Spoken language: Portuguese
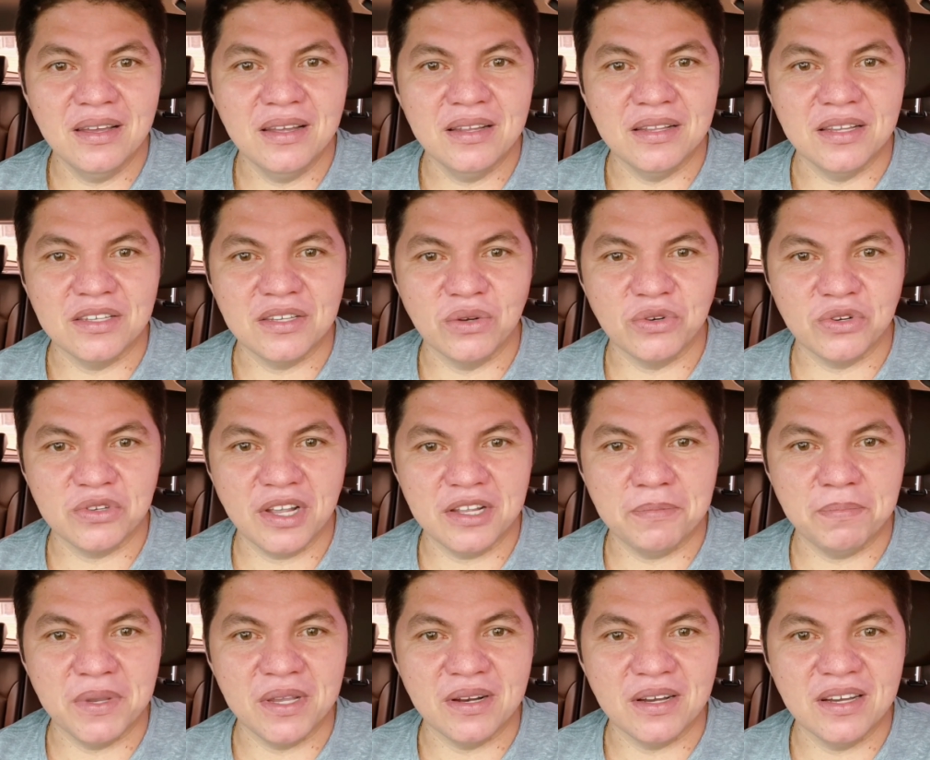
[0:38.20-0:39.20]
de São José
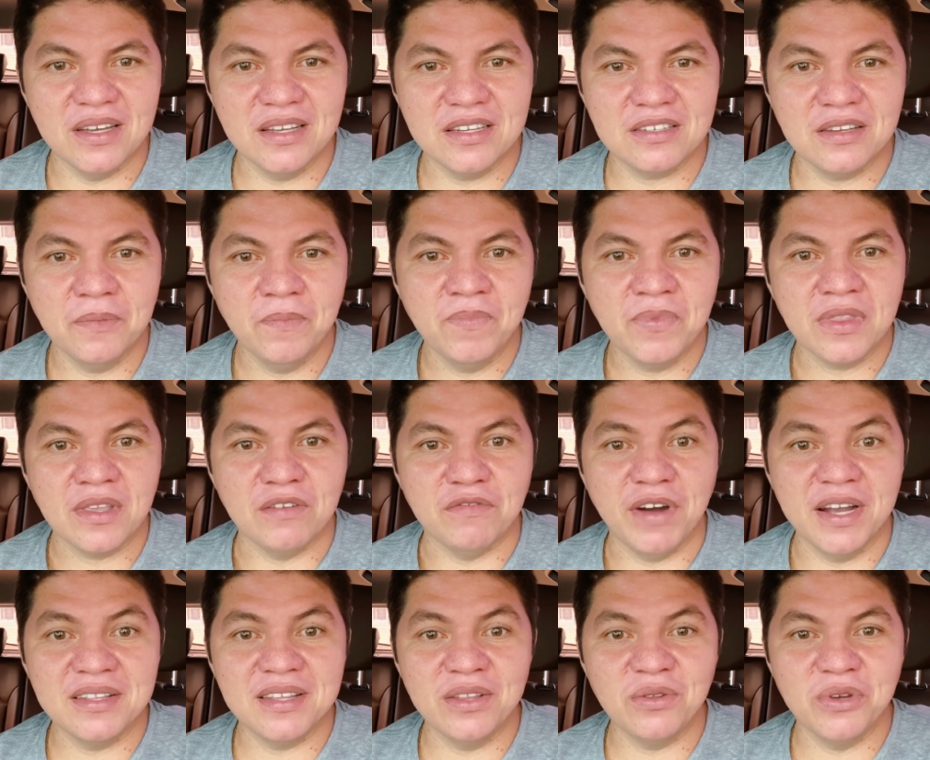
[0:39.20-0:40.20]
de Piranhas.
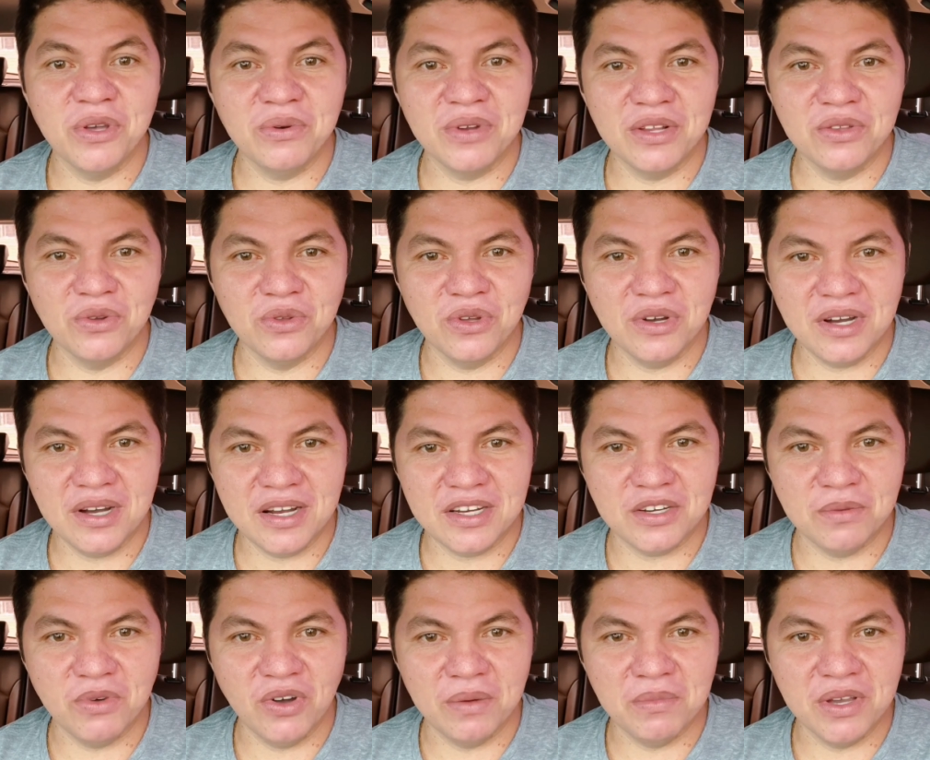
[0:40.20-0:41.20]
Vai ter do Rio Grande do
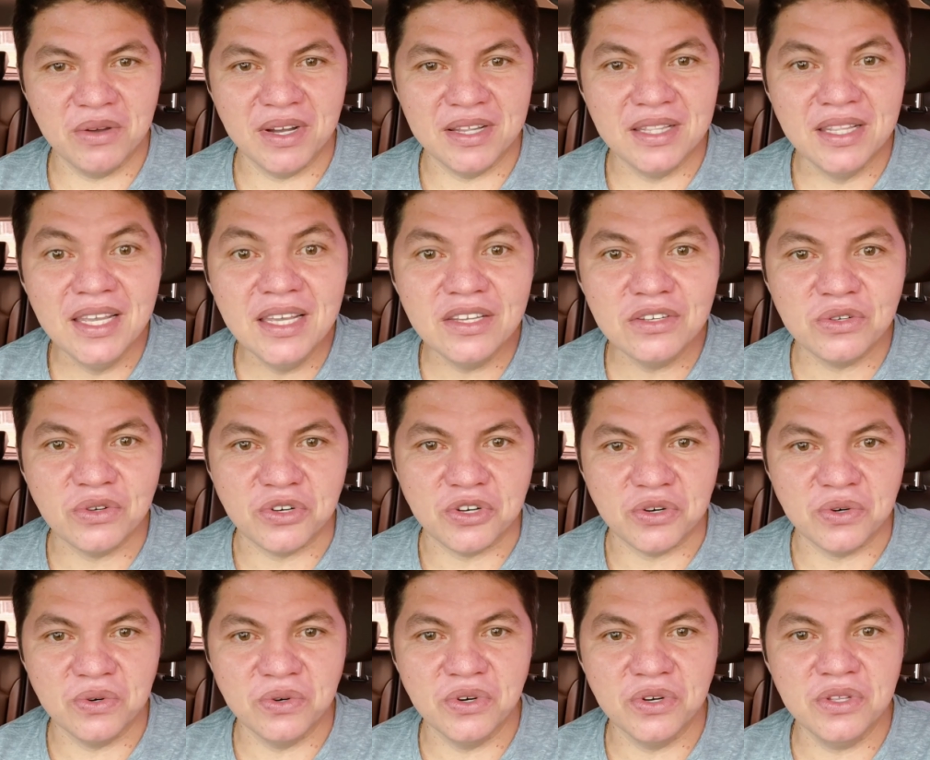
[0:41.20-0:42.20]
Norte, meu amigo Anísio
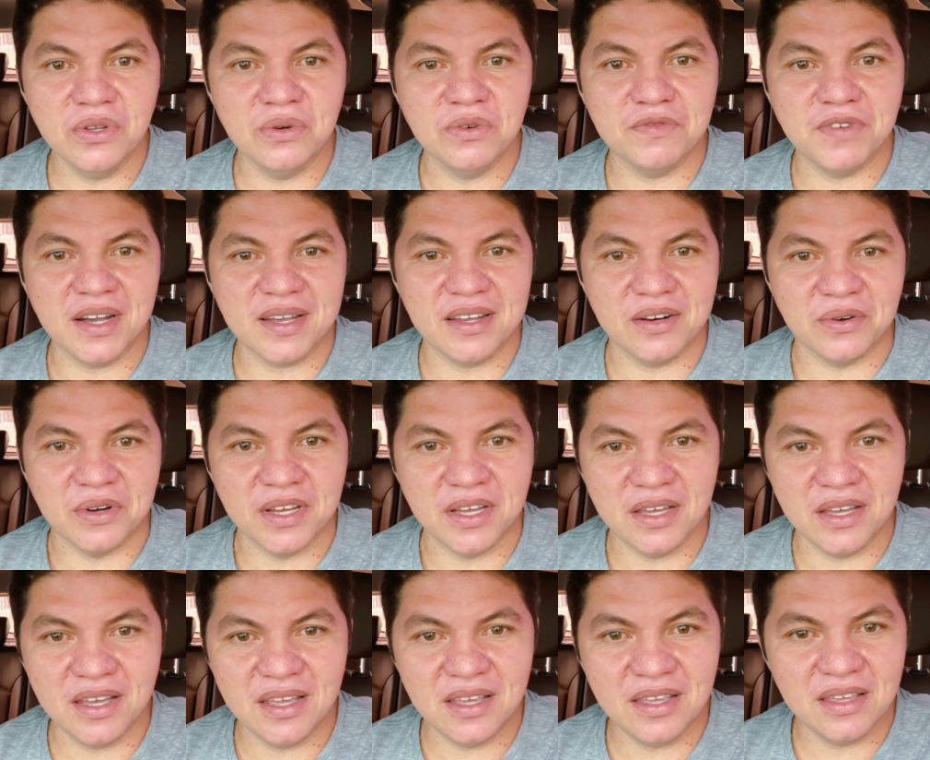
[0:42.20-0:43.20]
Júnior, o Vaqueiro
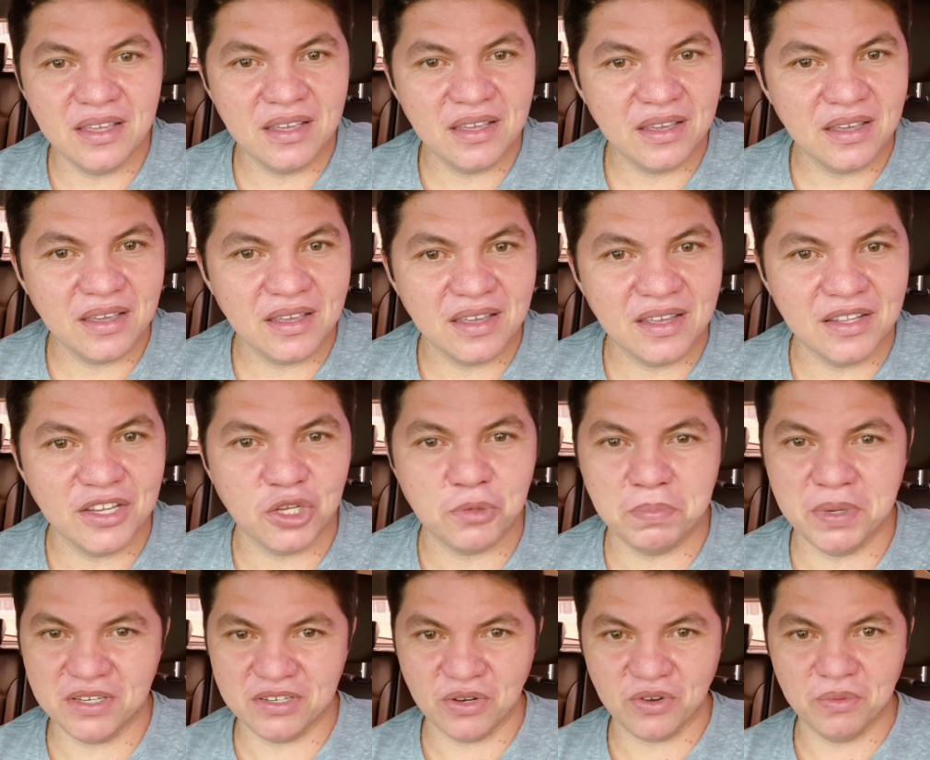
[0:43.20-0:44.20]
Rei, que
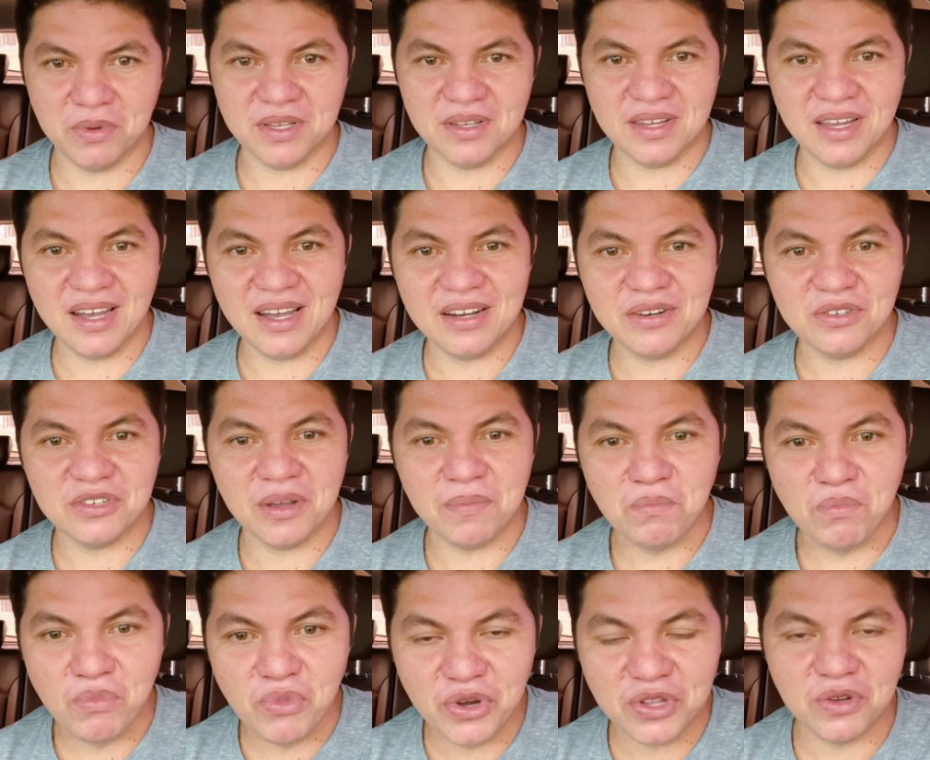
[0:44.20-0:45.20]
dispensa comentários, é
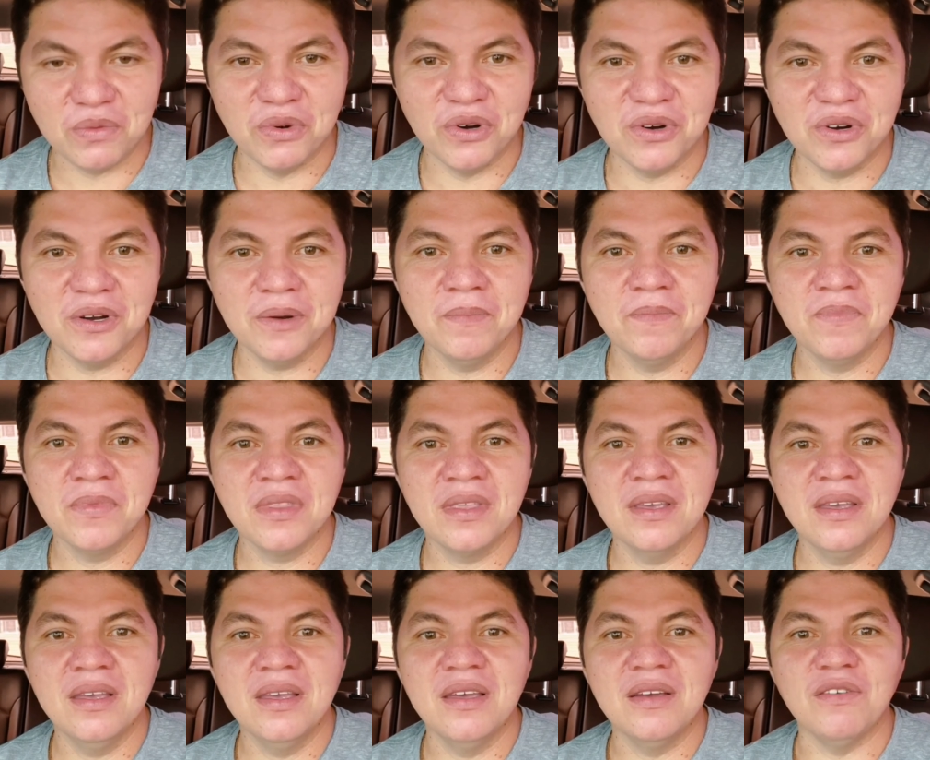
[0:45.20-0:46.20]
muito bom.
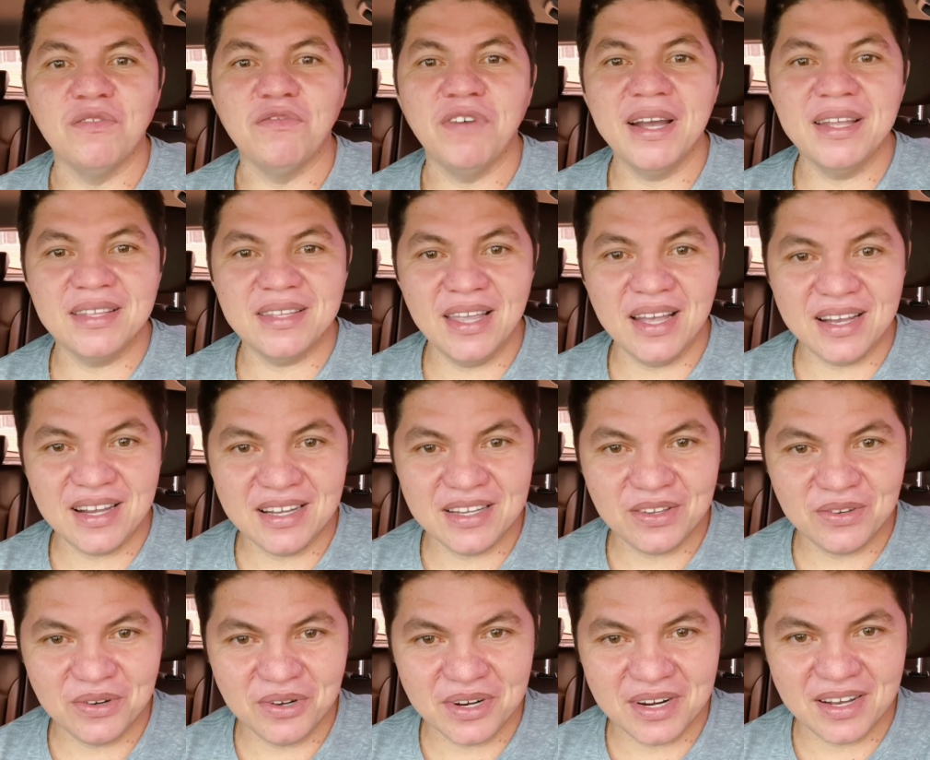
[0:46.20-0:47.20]
Vai ter a
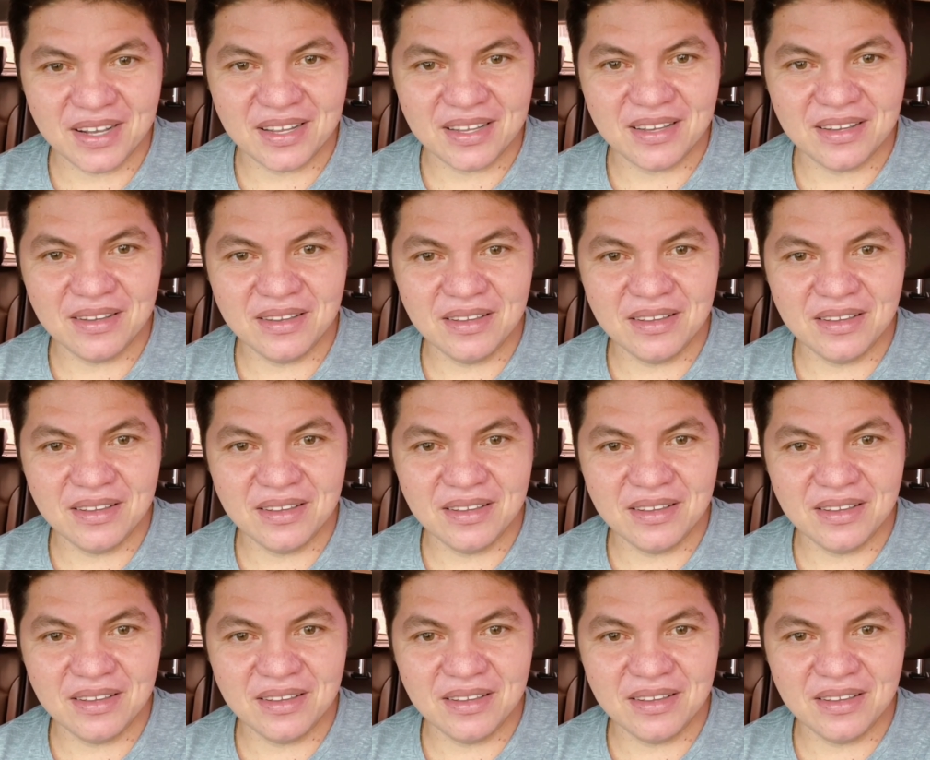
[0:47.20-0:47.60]
cantora,